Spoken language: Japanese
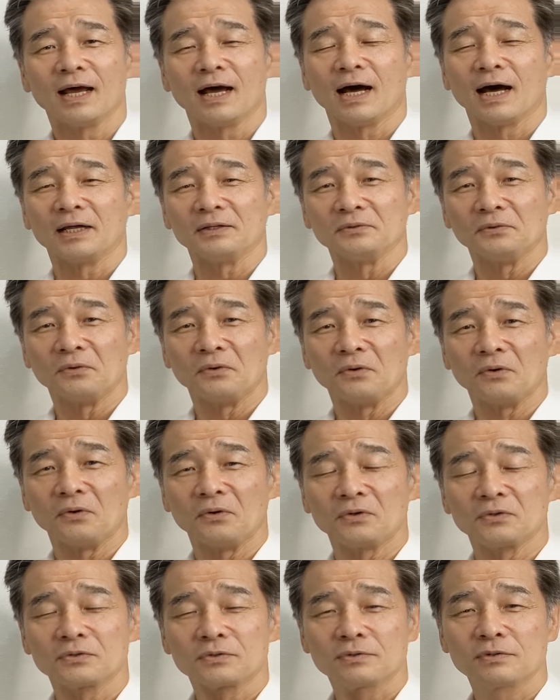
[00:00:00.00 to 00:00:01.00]
あ
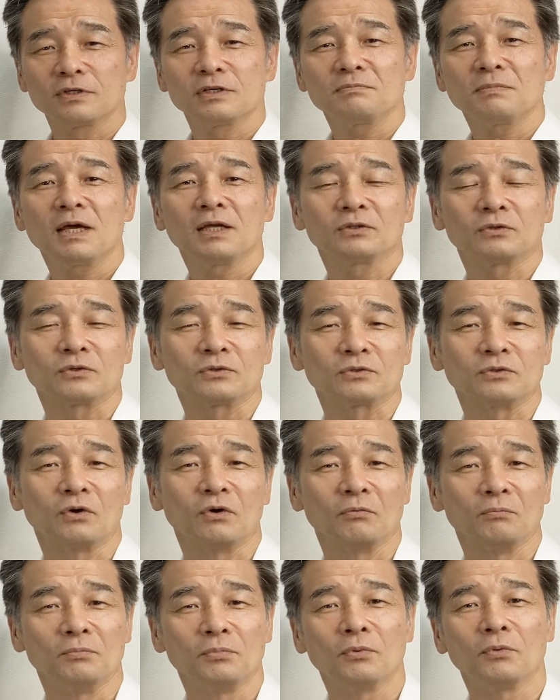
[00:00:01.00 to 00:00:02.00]
の数メートル
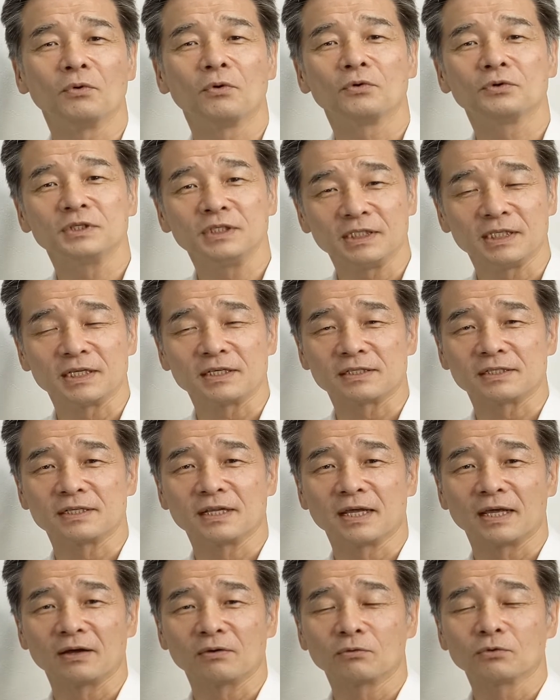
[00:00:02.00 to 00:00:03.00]
の棒にです
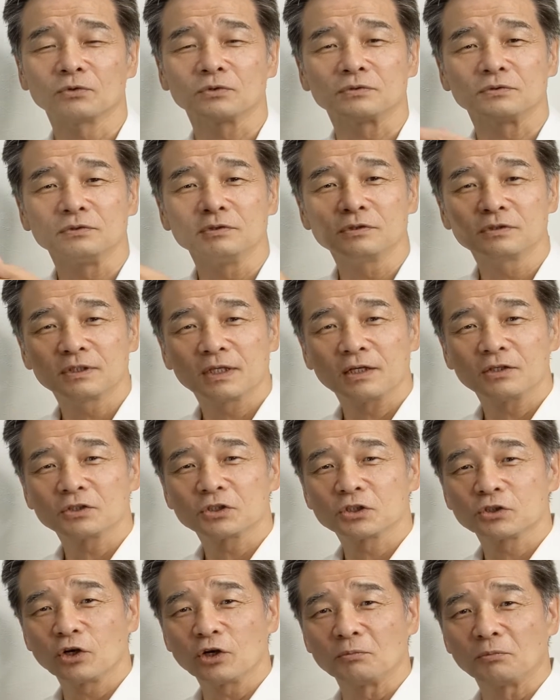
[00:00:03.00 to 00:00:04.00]
ねこの塗っている
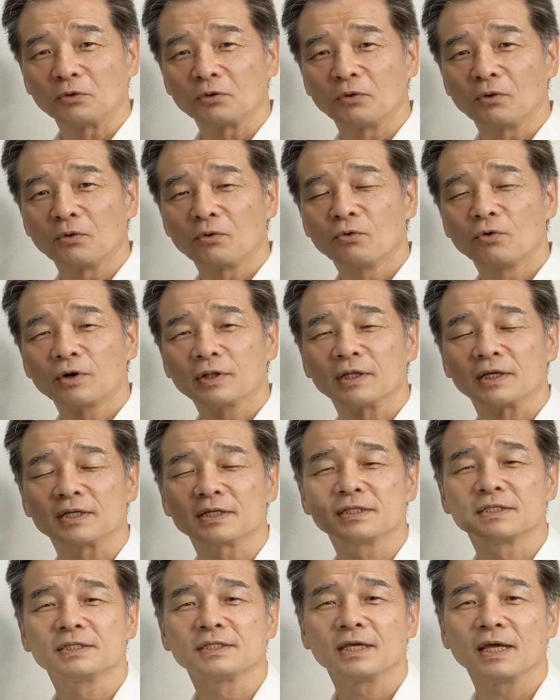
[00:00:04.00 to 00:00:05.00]
白いものこれね
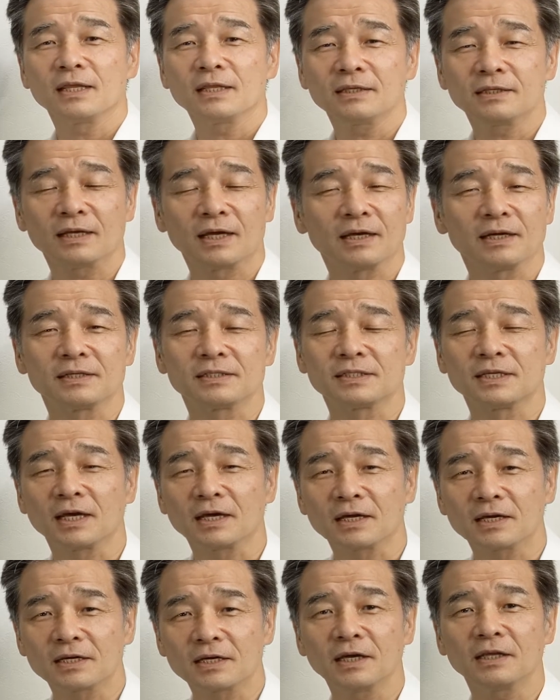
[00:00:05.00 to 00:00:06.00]
せん、えー、石
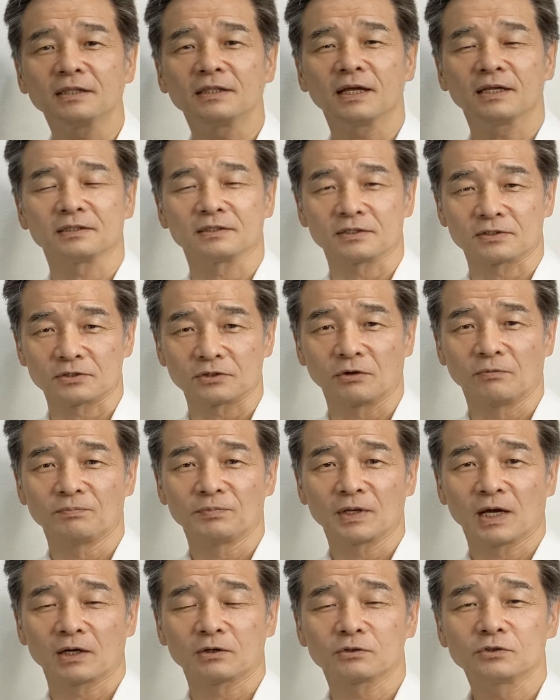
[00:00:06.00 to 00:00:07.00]
鹸なんですよ
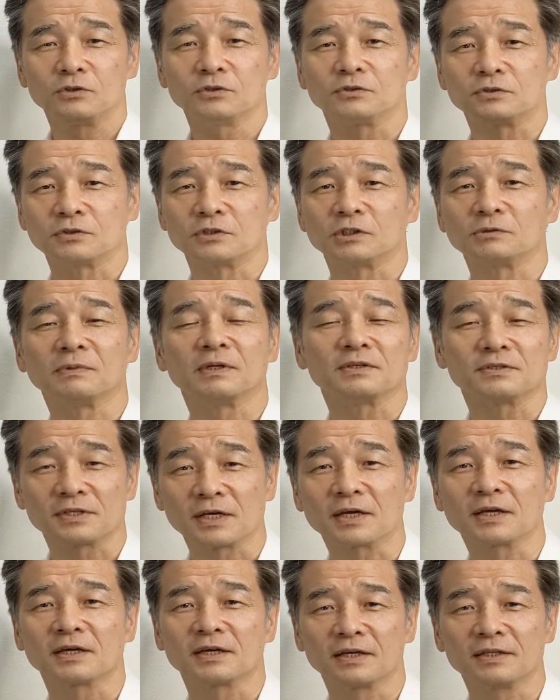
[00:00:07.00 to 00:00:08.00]
あのツルツル滑る
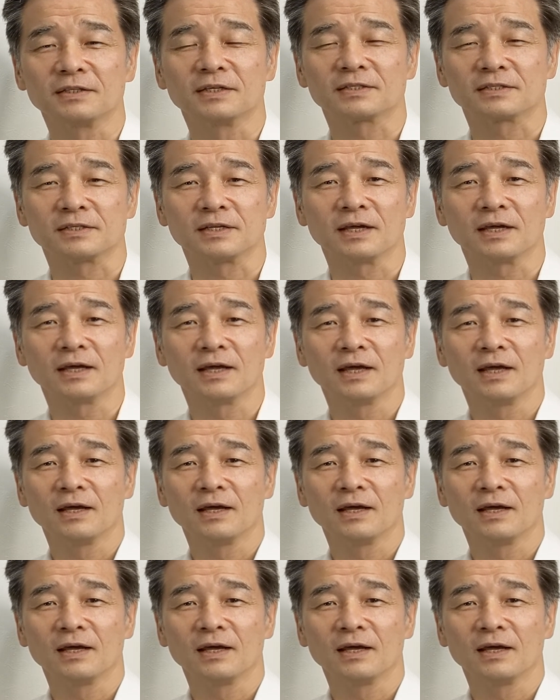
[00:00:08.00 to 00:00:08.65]
石鹸ですね